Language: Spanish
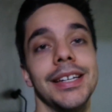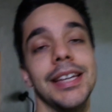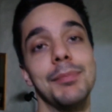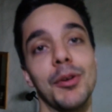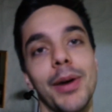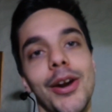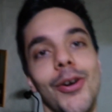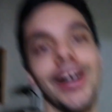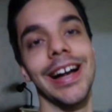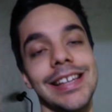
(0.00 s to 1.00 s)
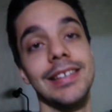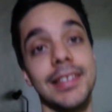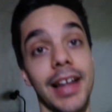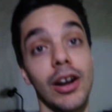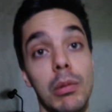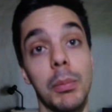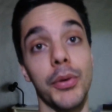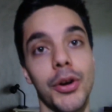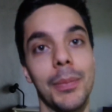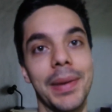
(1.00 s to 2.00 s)
Y pues bueno, ahí está, como
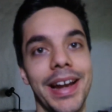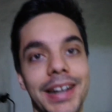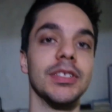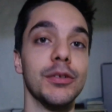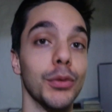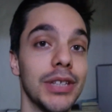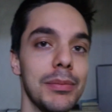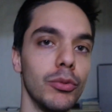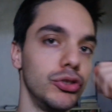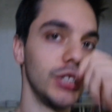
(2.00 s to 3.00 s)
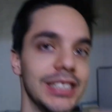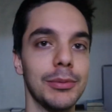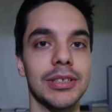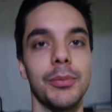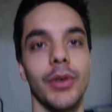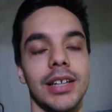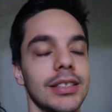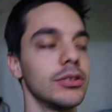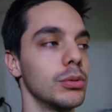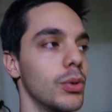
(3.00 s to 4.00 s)
pudieron ver, disfruté muchísimas
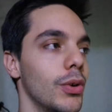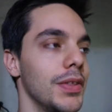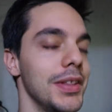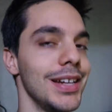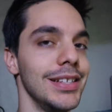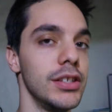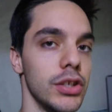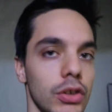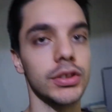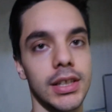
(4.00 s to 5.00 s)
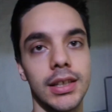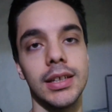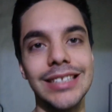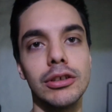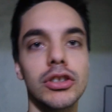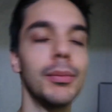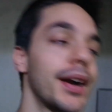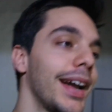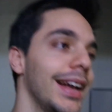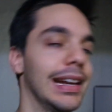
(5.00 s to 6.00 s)
hamburguesas estuvo deliciosa. Y no es
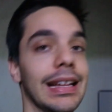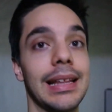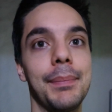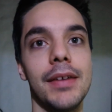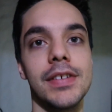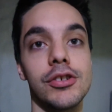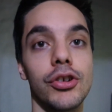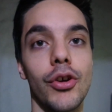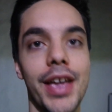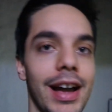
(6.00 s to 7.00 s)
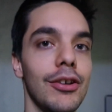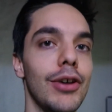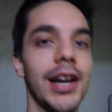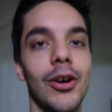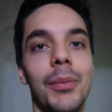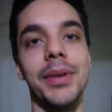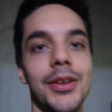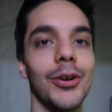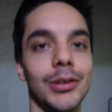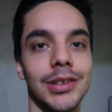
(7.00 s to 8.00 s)
como que en la etapa de no haya, no haya
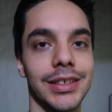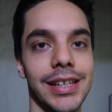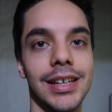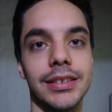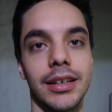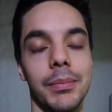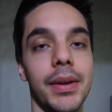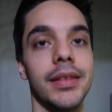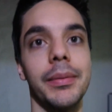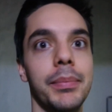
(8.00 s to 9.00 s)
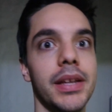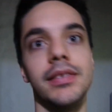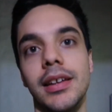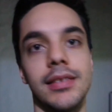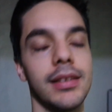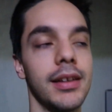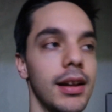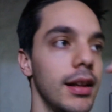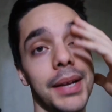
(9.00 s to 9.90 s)
comido cosas ricas, de repente pizza, etc.